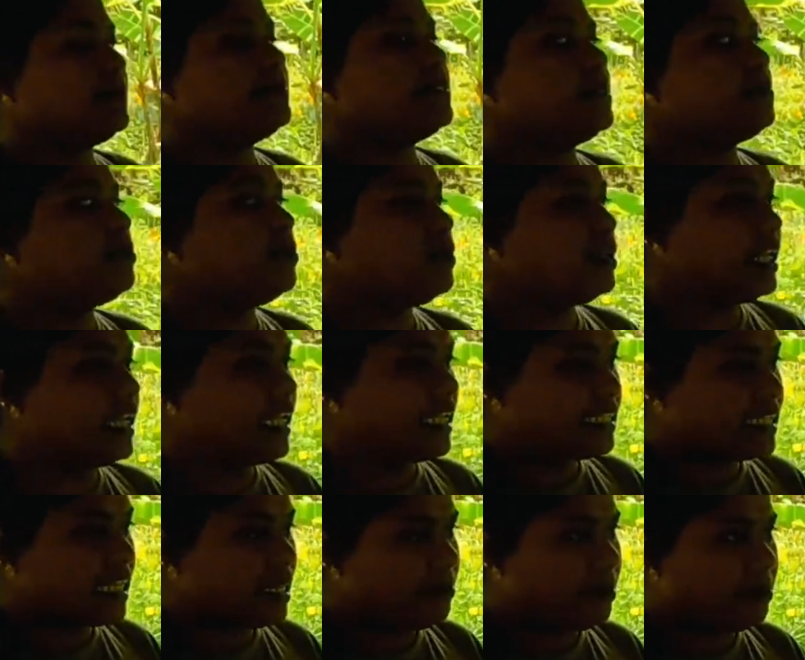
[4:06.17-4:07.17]
आप सबको
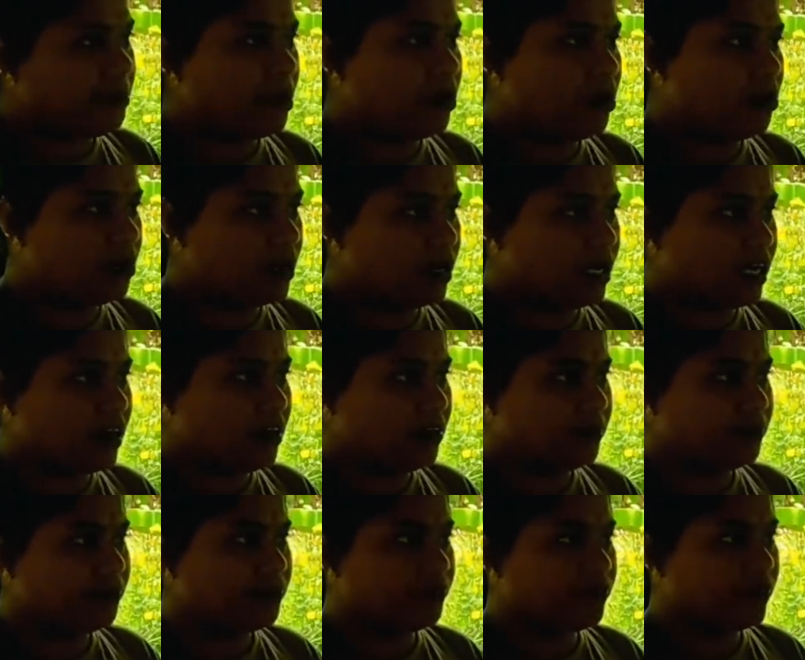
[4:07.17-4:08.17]
लीच थेरेपी मालूम होगा
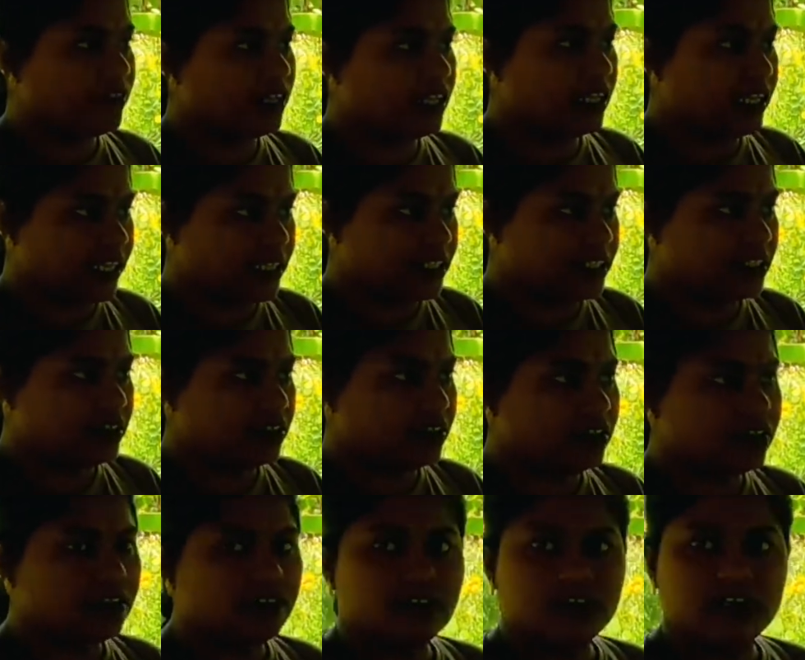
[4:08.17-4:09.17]
लीच
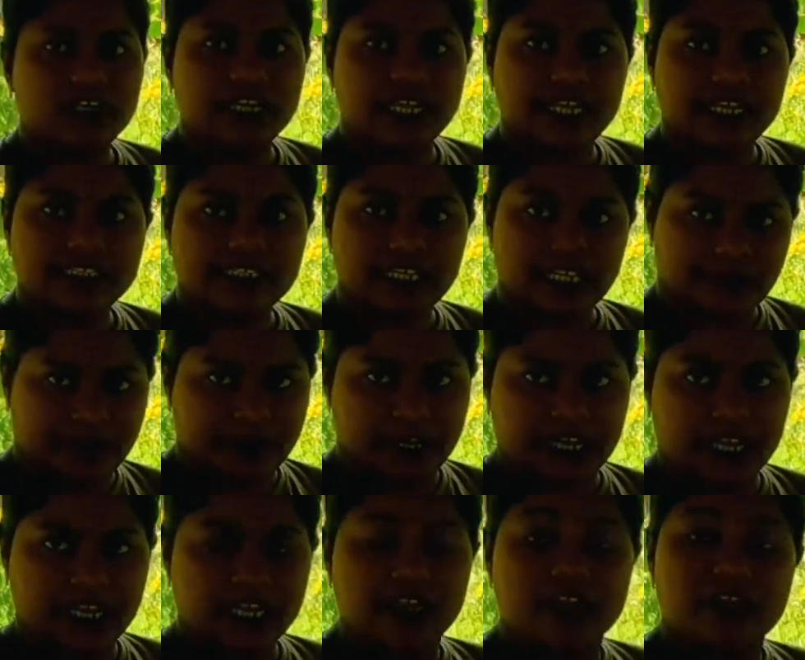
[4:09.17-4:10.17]
लीच थेरेपी
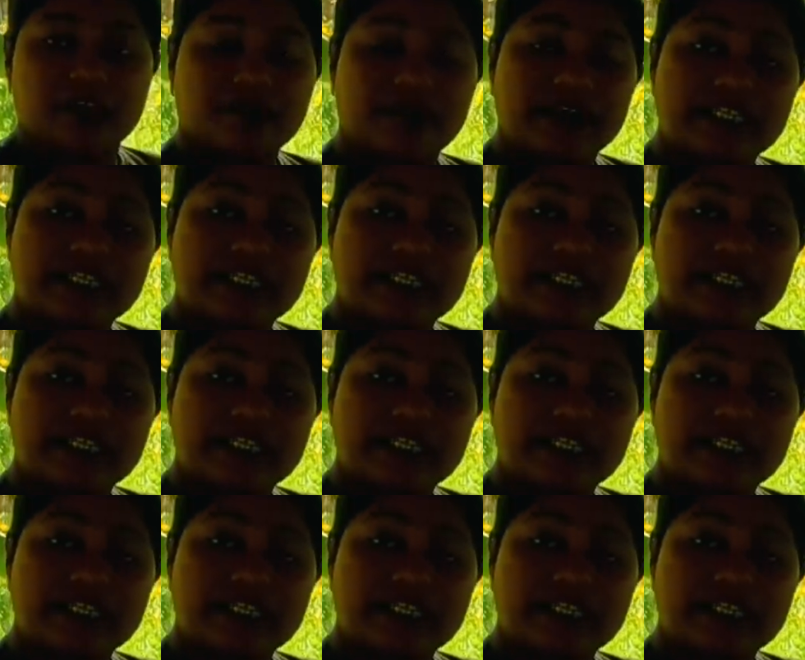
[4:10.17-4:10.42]
करके हाँ।